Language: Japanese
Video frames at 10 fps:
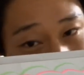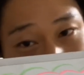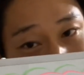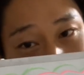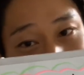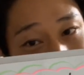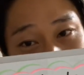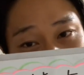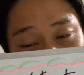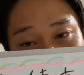内容になり
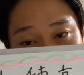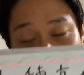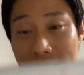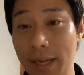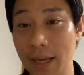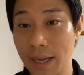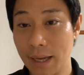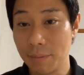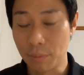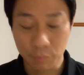ます。
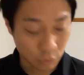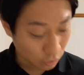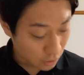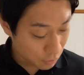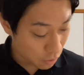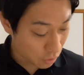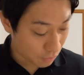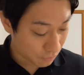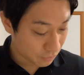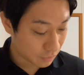もうとて
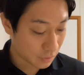も